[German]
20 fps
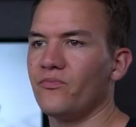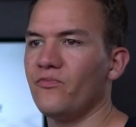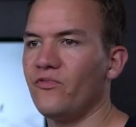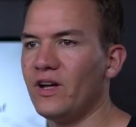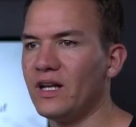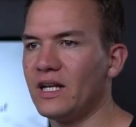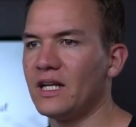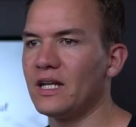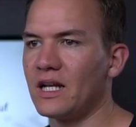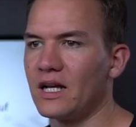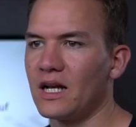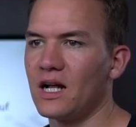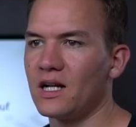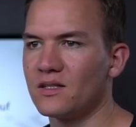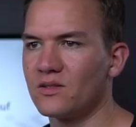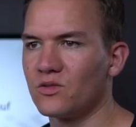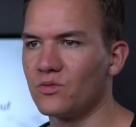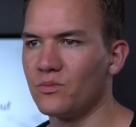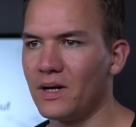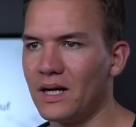Wenn ihr dann
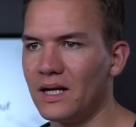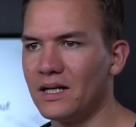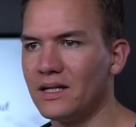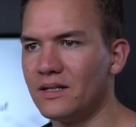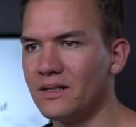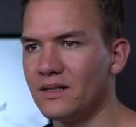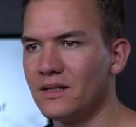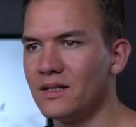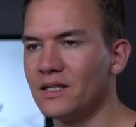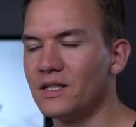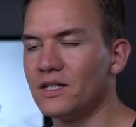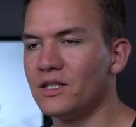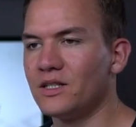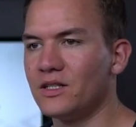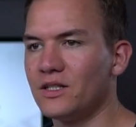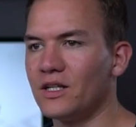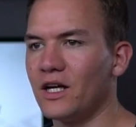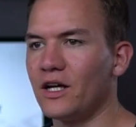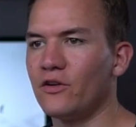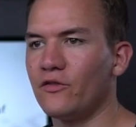also mal in,
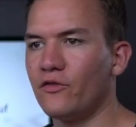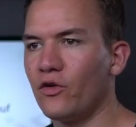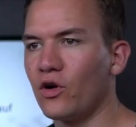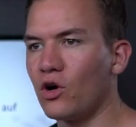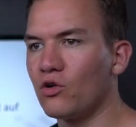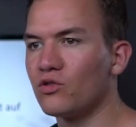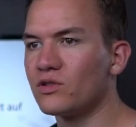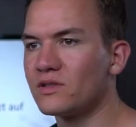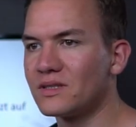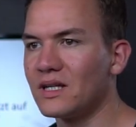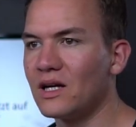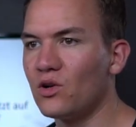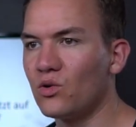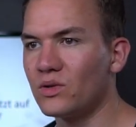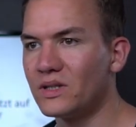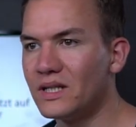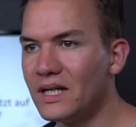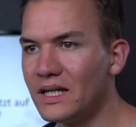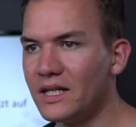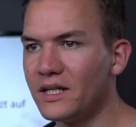in eine
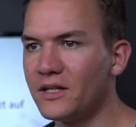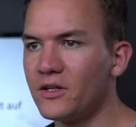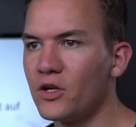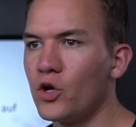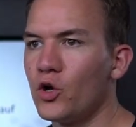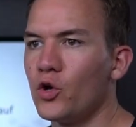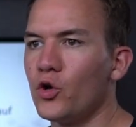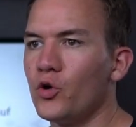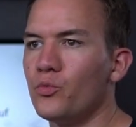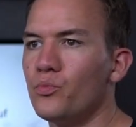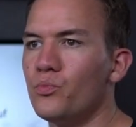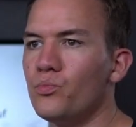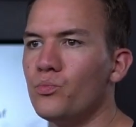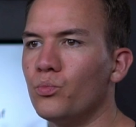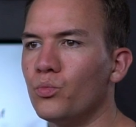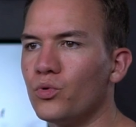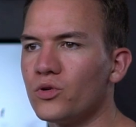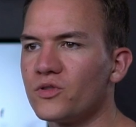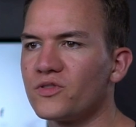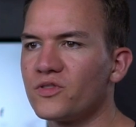Vorauszahlung tätigen
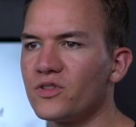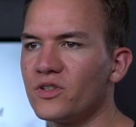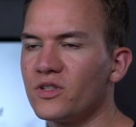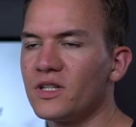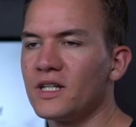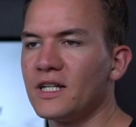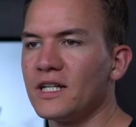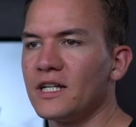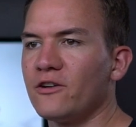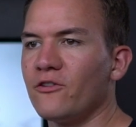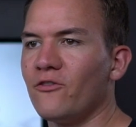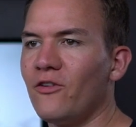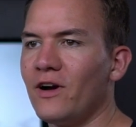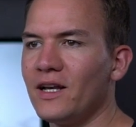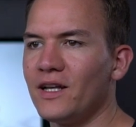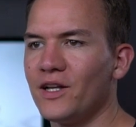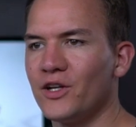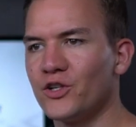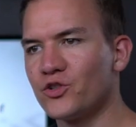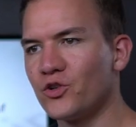musstet,
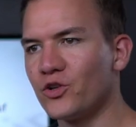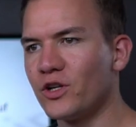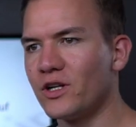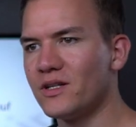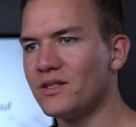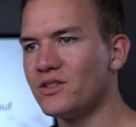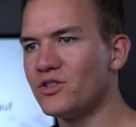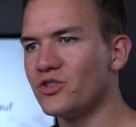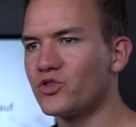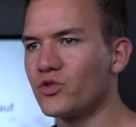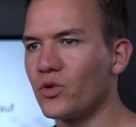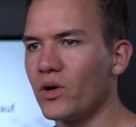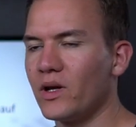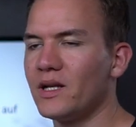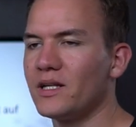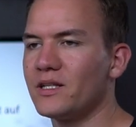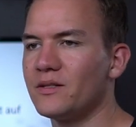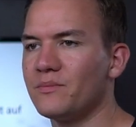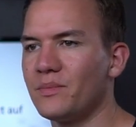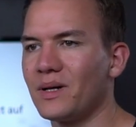weil ihr schon in diesen
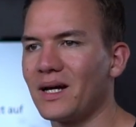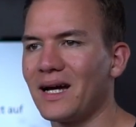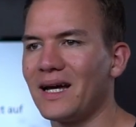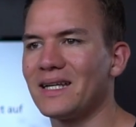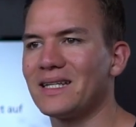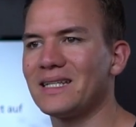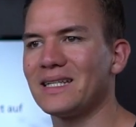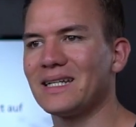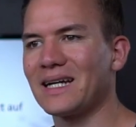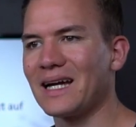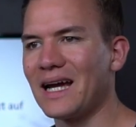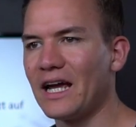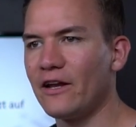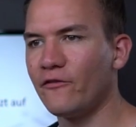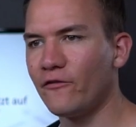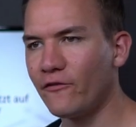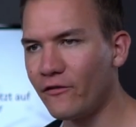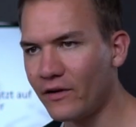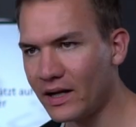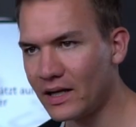steuerlichen Bereich
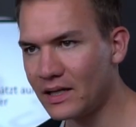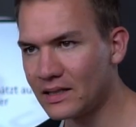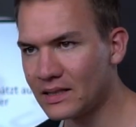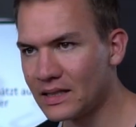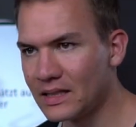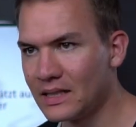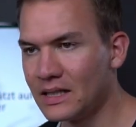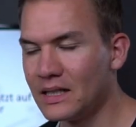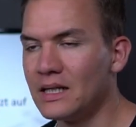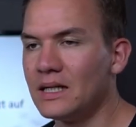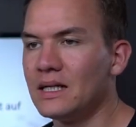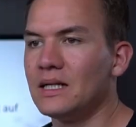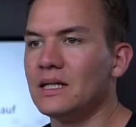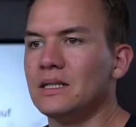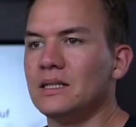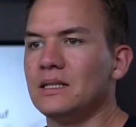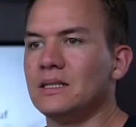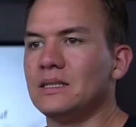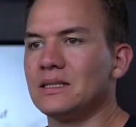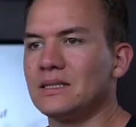reinfallt,
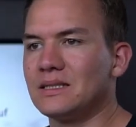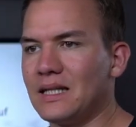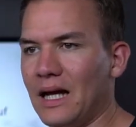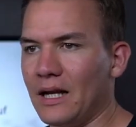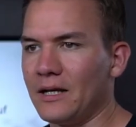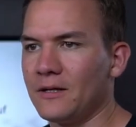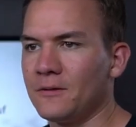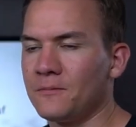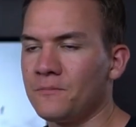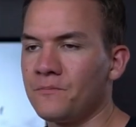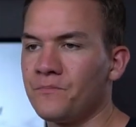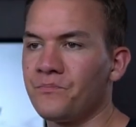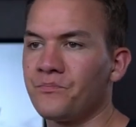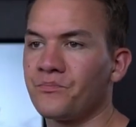dann